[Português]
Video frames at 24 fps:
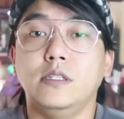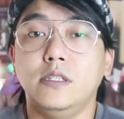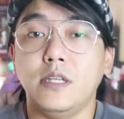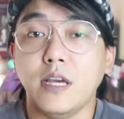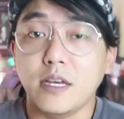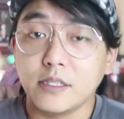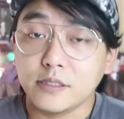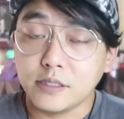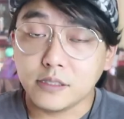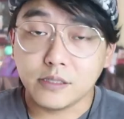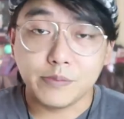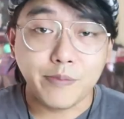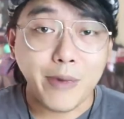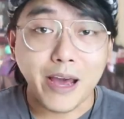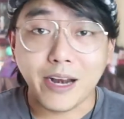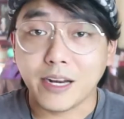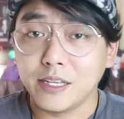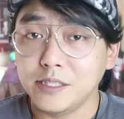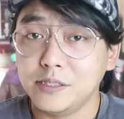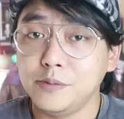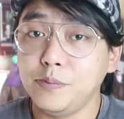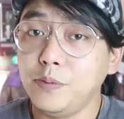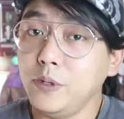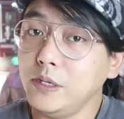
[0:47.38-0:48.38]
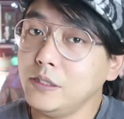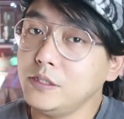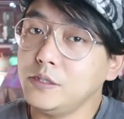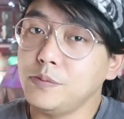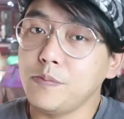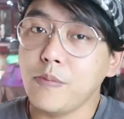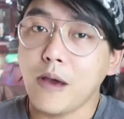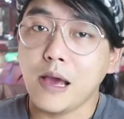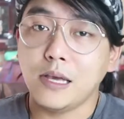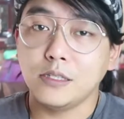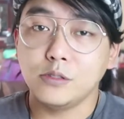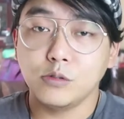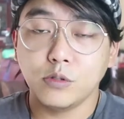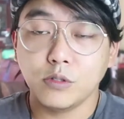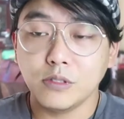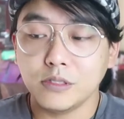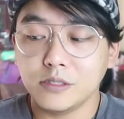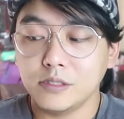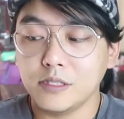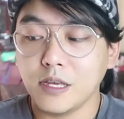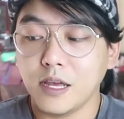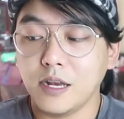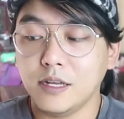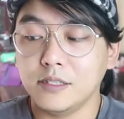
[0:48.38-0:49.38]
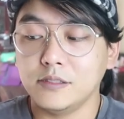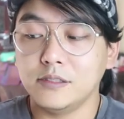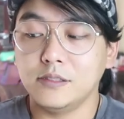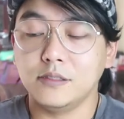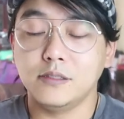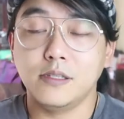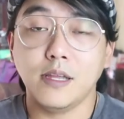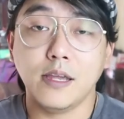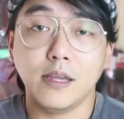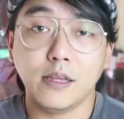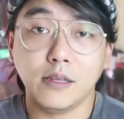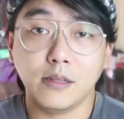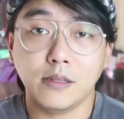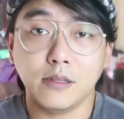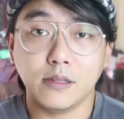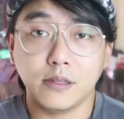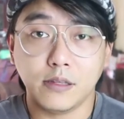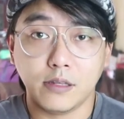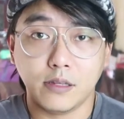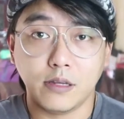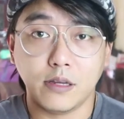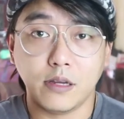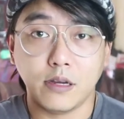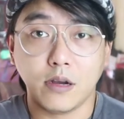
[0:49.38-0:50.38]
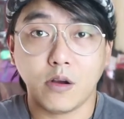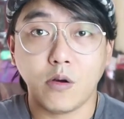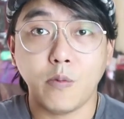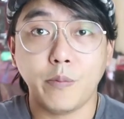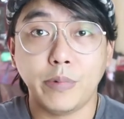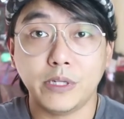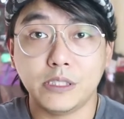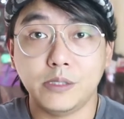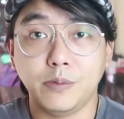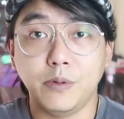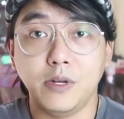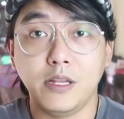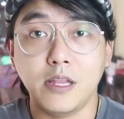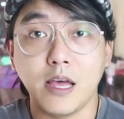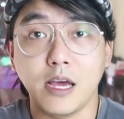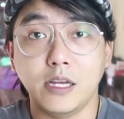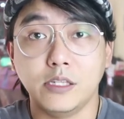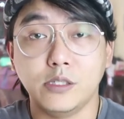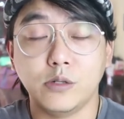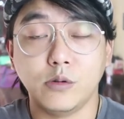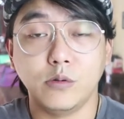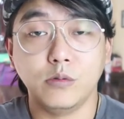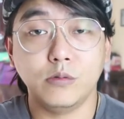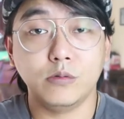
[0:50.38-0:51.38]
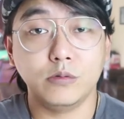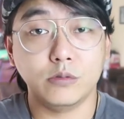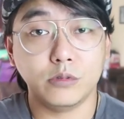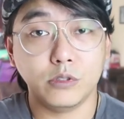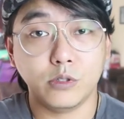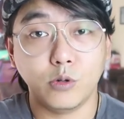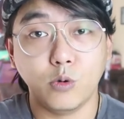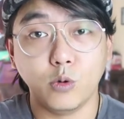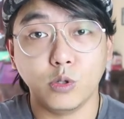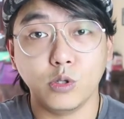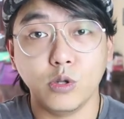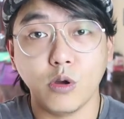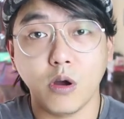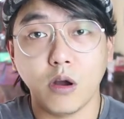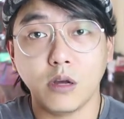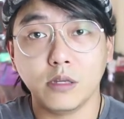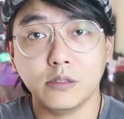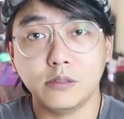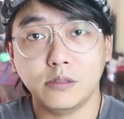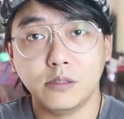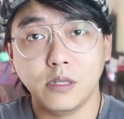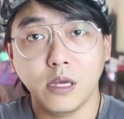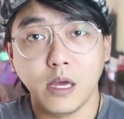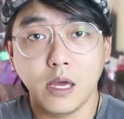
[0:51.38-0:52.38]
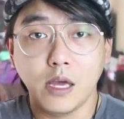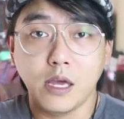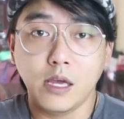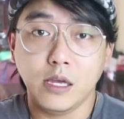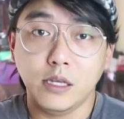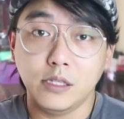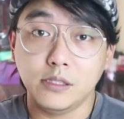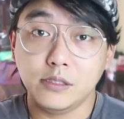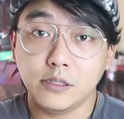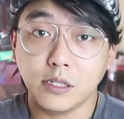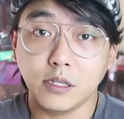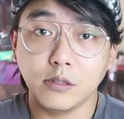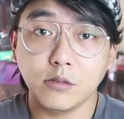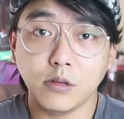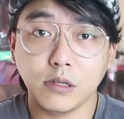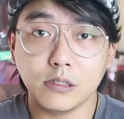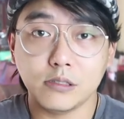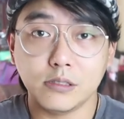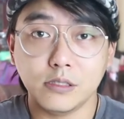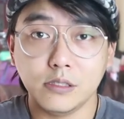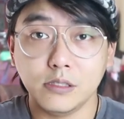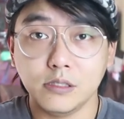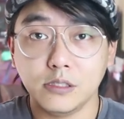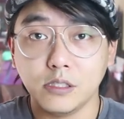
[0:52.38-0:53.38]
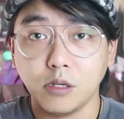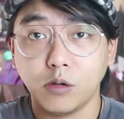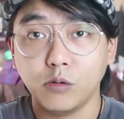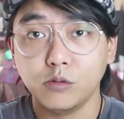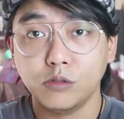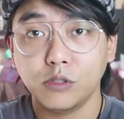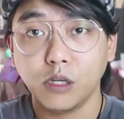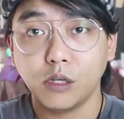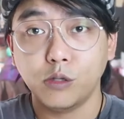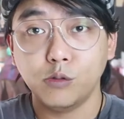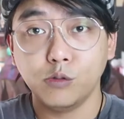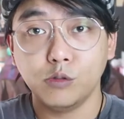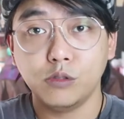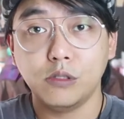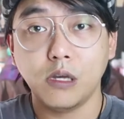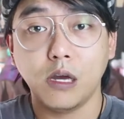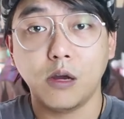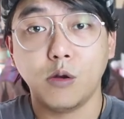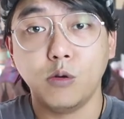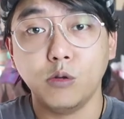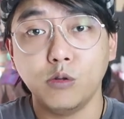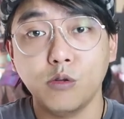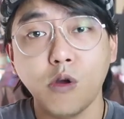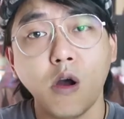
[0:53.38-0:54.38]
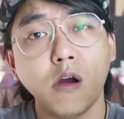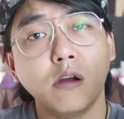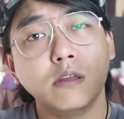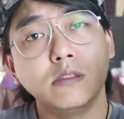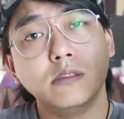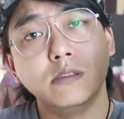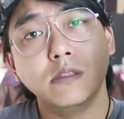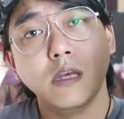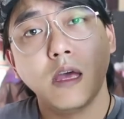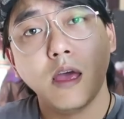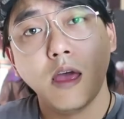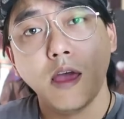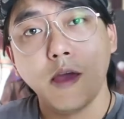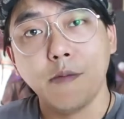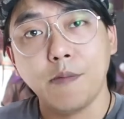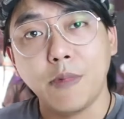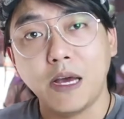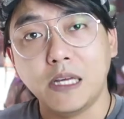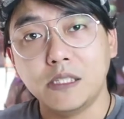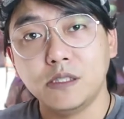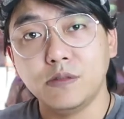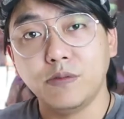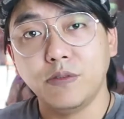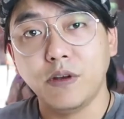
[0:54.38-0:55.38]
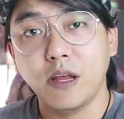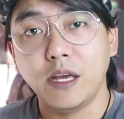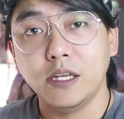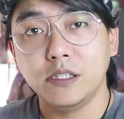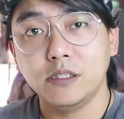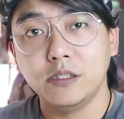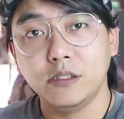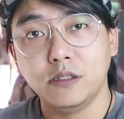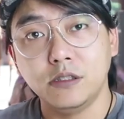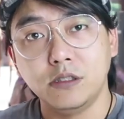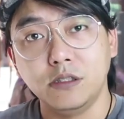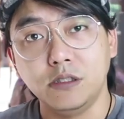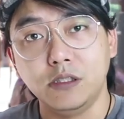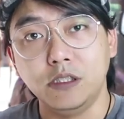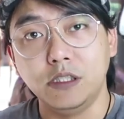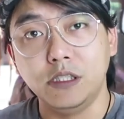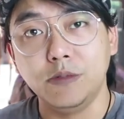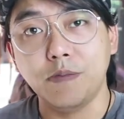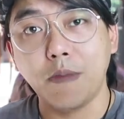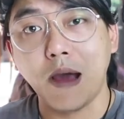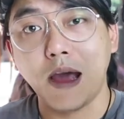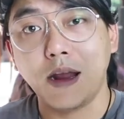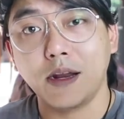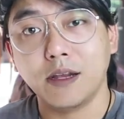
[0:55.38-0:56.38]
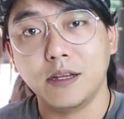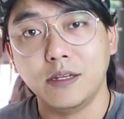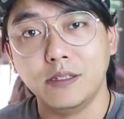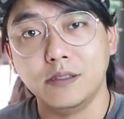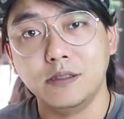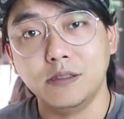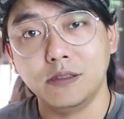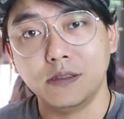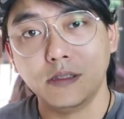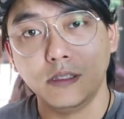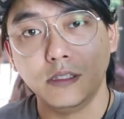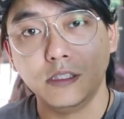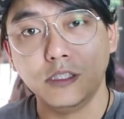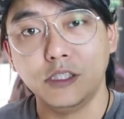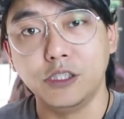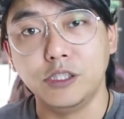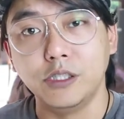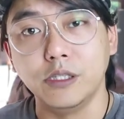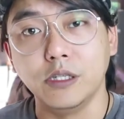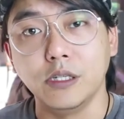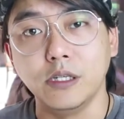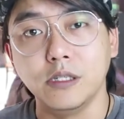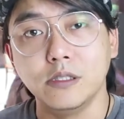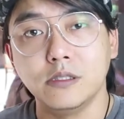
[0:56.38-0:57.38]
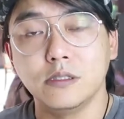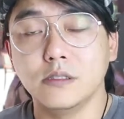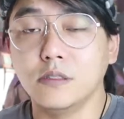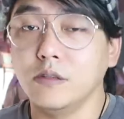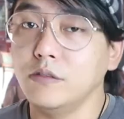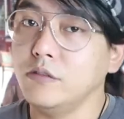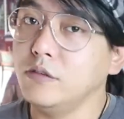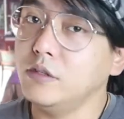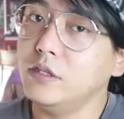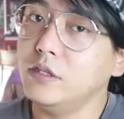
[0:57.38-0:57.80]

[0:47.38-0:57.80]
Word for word: e essas marcas principais, todas elas têm a compatibilidade com Godox e sendo assim você consegue usar Godox mais flashes de marcas antigas.